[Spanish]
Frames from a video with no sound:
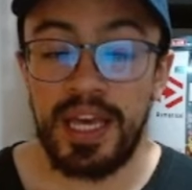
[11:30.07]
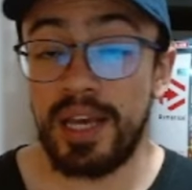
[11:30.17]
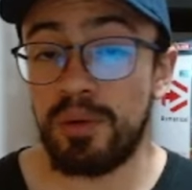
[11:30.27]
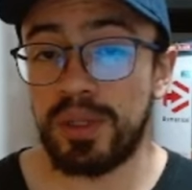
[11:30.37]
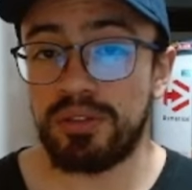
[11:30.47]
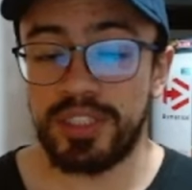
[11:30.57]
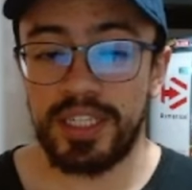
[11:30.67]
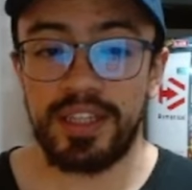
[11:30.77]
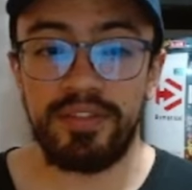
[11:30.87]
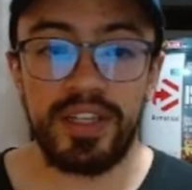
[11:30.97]
En cuanto a
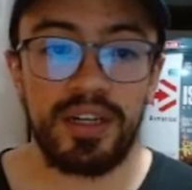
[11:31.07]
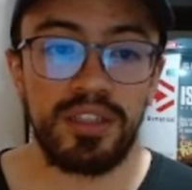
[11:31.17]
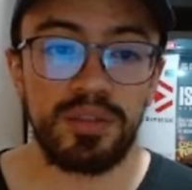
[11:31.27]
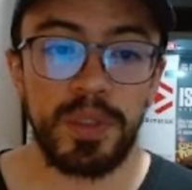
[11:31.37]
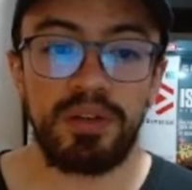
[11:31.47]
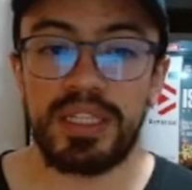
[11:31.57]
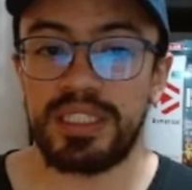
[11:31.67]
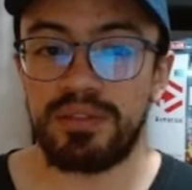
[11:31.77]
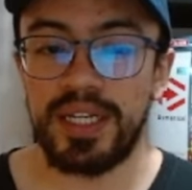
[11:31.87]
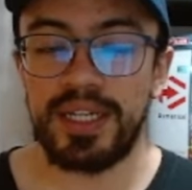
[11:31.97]
certificados, bueno, al
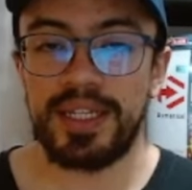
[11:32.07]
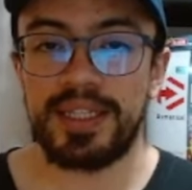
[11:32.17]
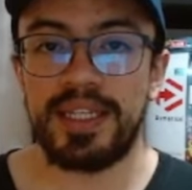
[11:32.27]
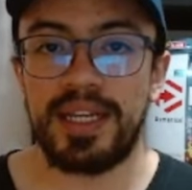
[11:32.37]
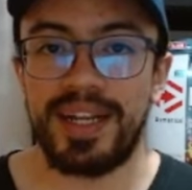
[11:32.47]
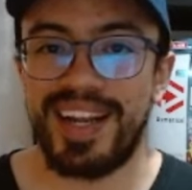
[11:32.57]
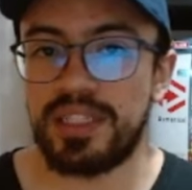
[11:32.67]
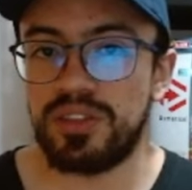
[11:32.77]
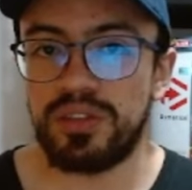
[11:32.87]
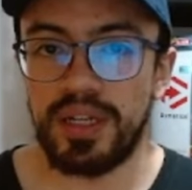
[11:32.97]
ser una creatina
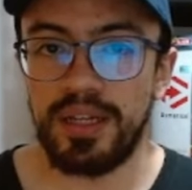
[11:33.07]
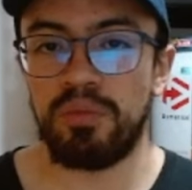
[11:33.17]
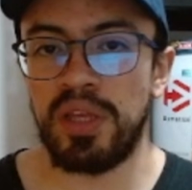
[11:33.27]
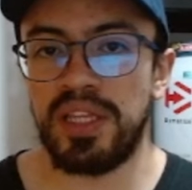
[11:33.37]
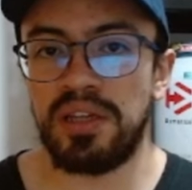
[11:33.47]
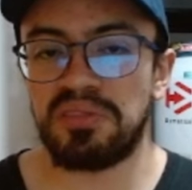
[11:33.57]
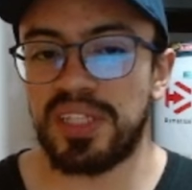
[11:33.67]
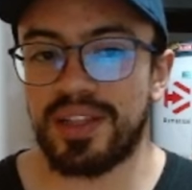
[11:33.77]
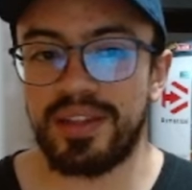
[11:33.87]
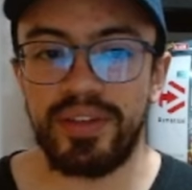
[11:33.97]
nacional, no hay ningún
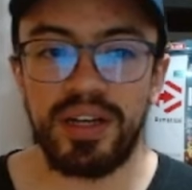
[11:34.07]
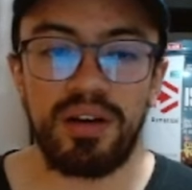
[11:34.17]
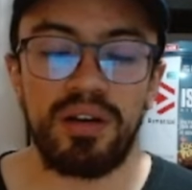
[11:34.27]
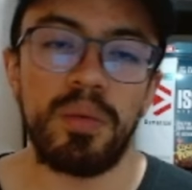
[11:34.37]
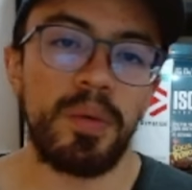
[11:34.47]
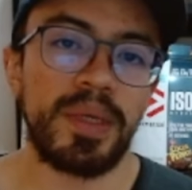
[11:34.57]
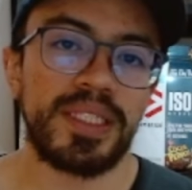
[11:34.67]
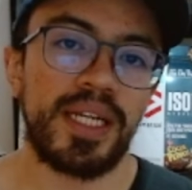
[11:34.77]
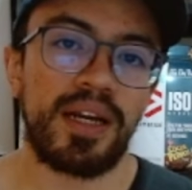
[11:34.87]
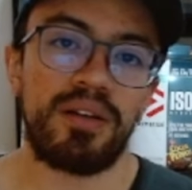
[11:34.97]
certificado como
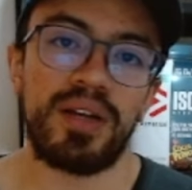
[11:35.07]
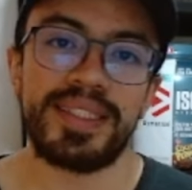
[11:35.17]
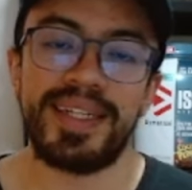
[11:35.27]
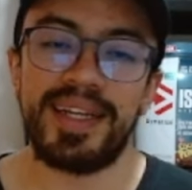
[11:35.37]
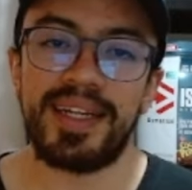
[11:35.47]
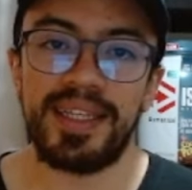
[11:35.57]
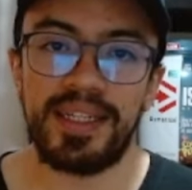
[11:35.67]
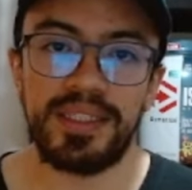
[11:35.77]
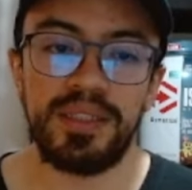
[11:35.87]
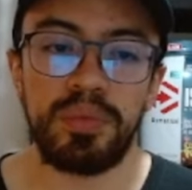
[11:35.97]
pasaría con las
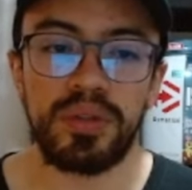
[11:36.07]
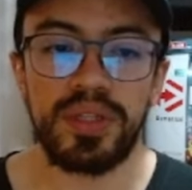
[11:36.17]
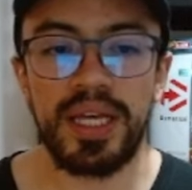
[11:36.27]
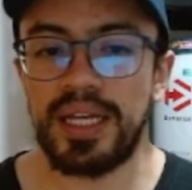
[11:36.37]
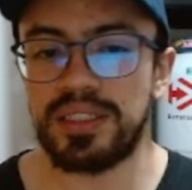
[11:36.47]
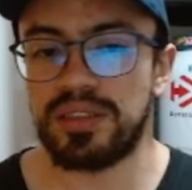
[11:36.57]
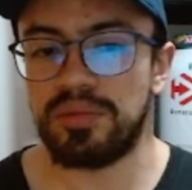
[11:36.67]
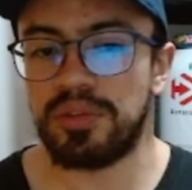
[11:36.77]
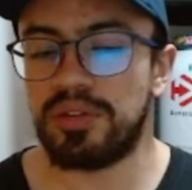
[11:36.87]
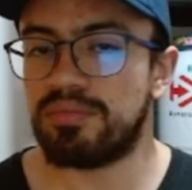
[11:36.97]
creatinas importadas,
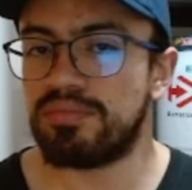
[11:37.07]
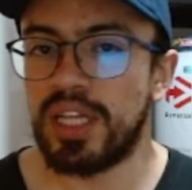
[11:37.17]
como